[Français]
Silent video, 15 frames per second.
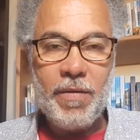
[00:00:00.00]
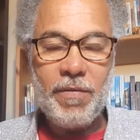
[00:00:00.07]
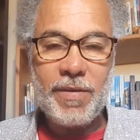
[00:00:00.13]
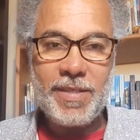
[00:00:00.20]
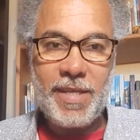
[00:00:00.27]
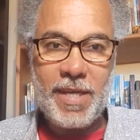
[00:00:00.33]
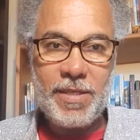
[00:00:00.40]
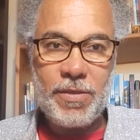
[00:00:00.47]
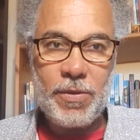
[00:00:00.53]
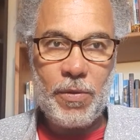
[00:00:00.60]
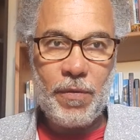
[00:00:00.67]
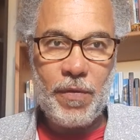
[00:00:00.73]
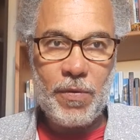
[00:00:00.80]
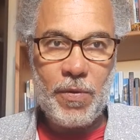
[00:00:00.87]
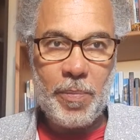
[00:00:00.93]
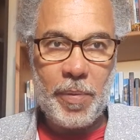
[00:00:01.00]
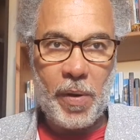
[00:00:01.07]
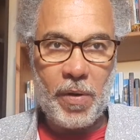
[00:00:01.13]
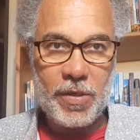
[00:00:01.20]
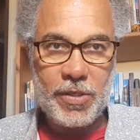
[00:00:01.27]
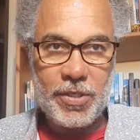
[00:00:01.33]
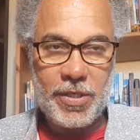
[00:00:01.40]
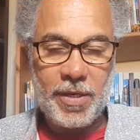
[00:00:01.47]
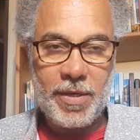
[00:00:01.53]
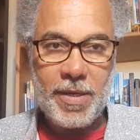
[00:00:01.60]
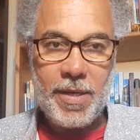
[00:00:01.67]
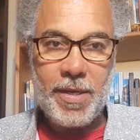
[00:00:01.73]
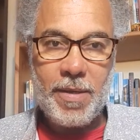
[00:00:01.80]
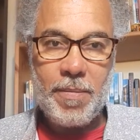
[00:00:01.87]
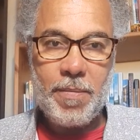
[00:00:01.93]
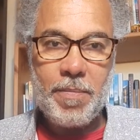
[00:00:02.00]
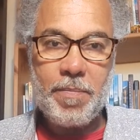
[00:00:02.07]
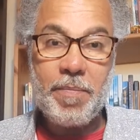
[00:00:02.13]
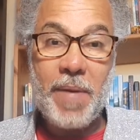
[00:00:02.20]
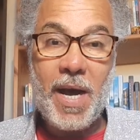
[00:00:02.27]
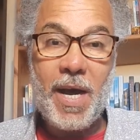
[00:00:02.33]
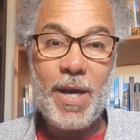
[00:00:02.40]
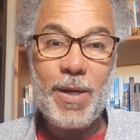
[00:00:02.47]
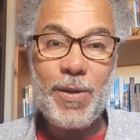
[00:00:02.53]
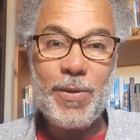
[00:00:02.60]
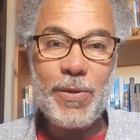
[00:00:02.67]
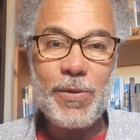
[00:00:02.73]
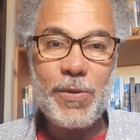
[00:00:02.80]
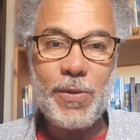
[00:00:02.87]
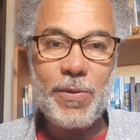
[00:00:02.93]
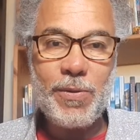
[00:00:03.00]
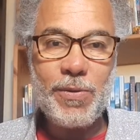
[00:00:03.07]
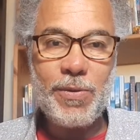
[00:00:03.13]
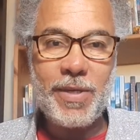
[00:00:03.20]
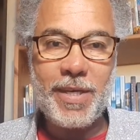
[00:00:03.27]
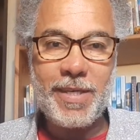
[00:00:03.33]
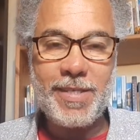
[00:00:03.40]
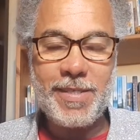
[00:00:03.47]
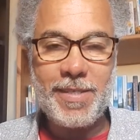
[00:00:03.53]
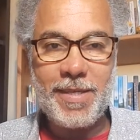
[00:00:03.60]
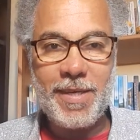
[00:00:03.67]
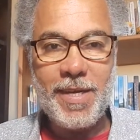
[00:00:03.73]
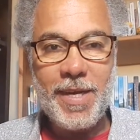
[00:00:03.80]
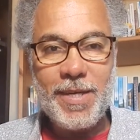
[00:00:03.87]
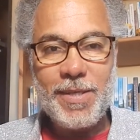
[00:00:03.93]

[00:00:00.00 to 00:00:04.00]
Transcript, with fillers: vous êtes devenus proches par le sang du Christ.